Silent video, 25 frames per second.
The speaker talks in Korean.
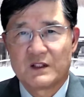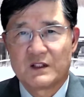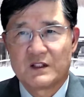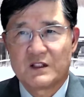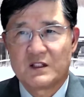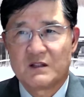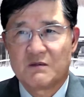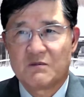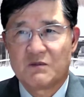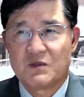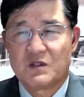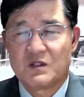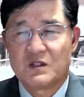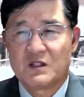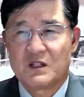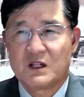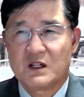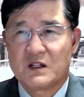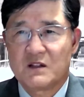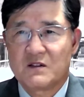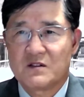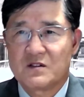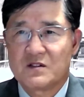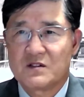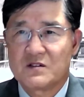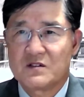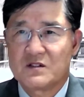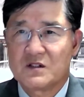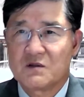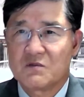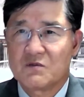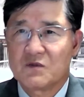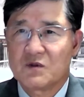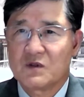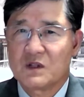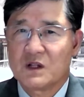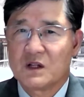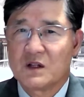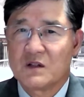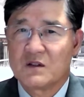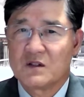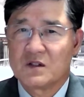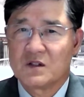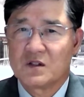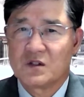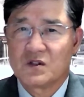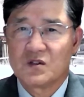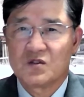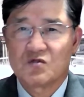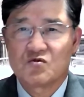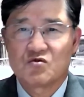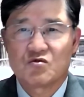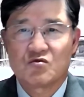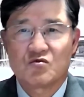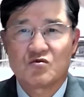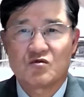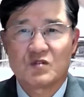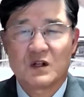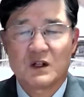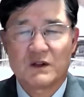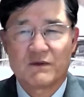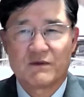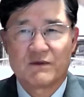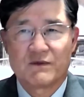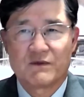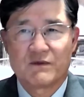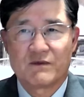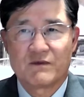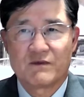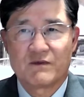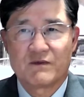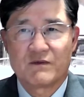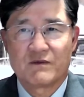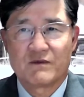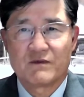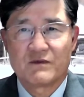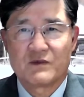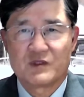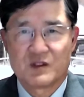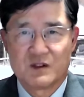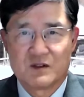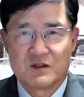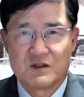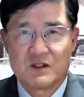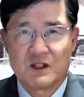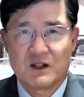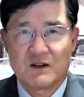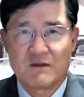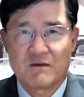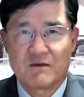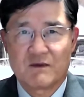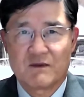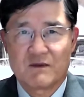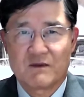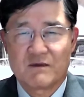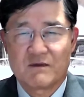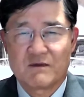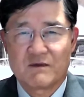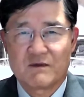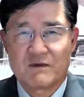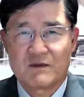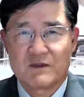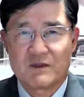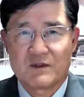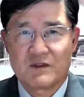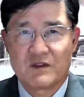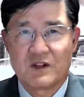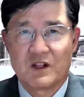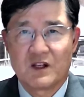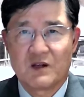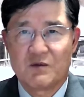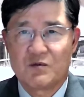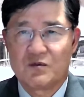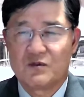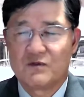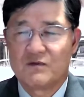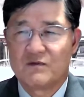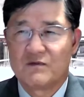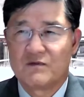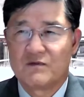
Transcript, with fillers: 이 미대한 전쟁보다 더 중요한 전쟁, 그 내분, 네